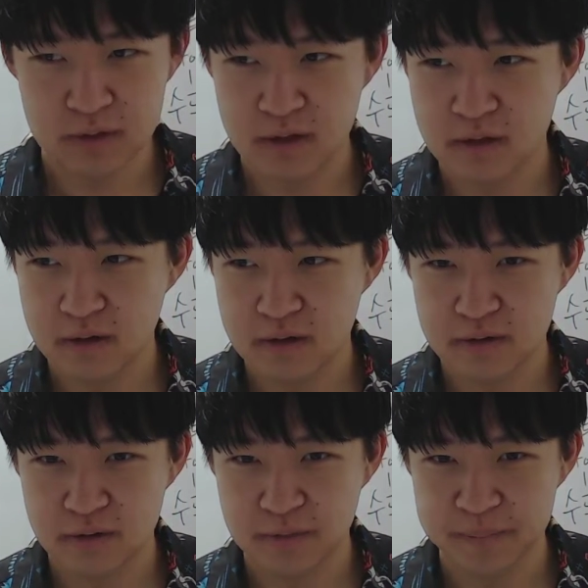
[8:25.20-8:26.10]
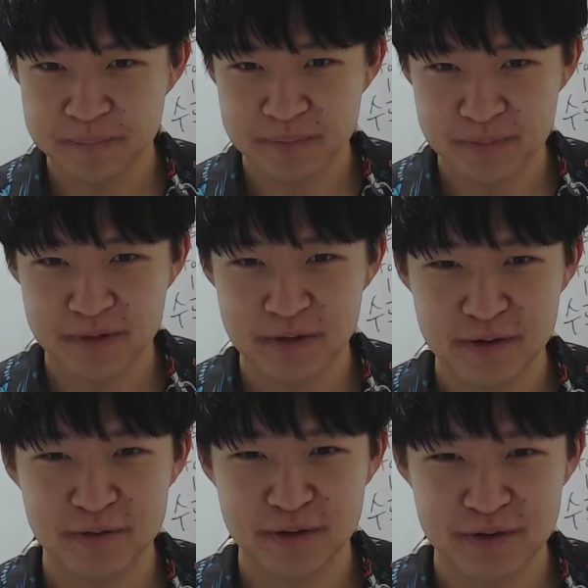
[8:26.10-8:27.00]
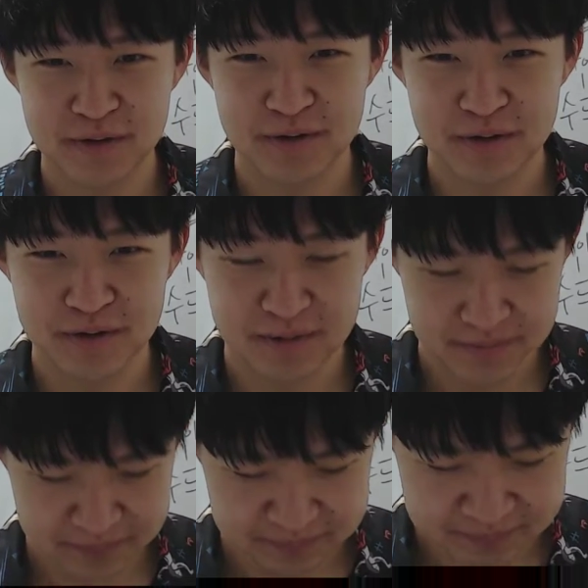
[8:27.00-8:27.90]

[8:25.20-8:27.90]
오늘 생일이시죠? 네, 생일 축하드려요.